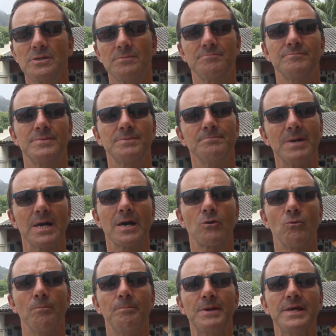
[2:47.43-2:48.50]
e manga
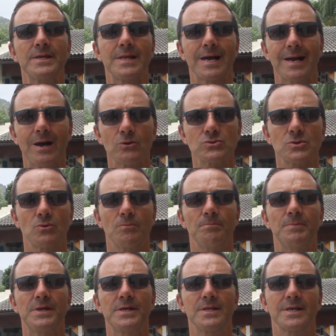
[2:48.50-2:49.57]
comprida, calça
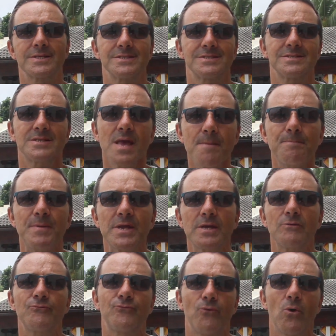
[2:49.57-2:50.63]
comprida, quer dizer, sempre
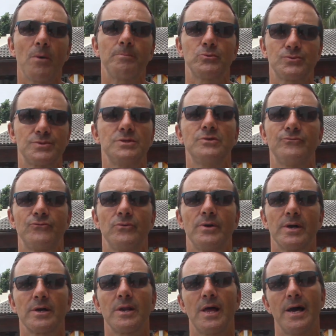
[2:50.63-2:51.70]
que for possível,
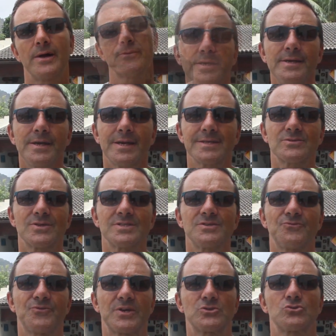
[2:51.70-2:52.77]
é claro. Em relação
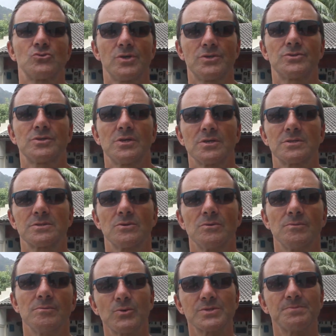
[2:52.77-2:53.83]
às infecções, que
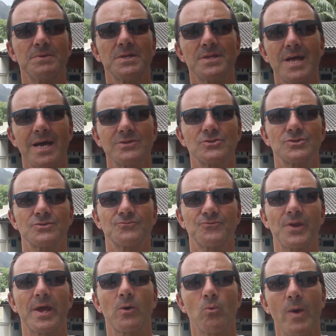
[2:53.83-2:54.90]
são possibilidades
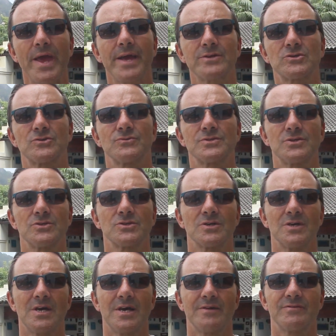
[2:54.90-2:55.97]
frequentes, ou
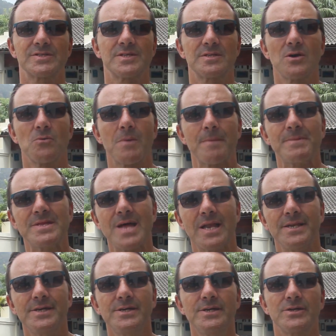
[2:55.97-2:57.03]
seja, você tem uma
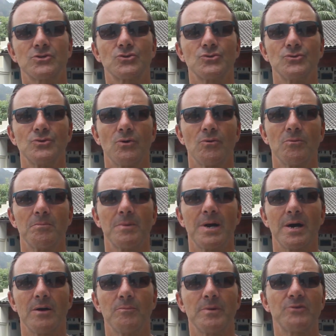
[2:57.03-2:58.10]
amidalite ou
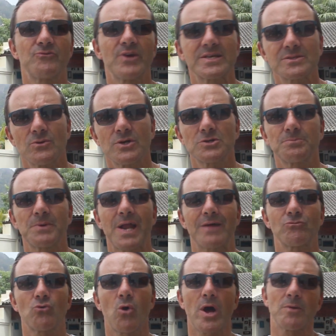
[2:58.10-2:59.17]
uma, uma infecção
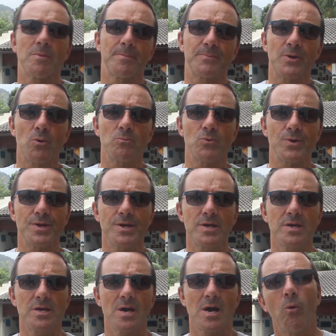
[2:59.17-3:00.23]
respiratória, uma
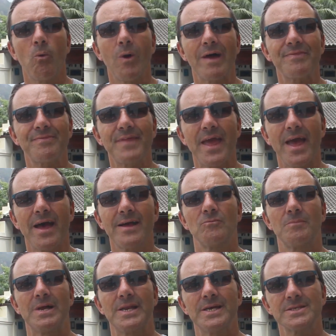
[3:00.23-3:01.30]
pneumonia ou até
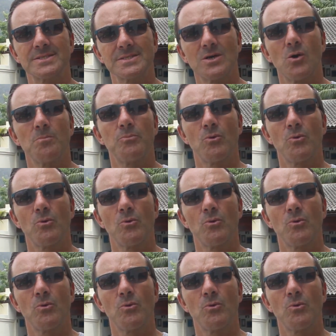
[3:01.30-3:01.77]
uma lesão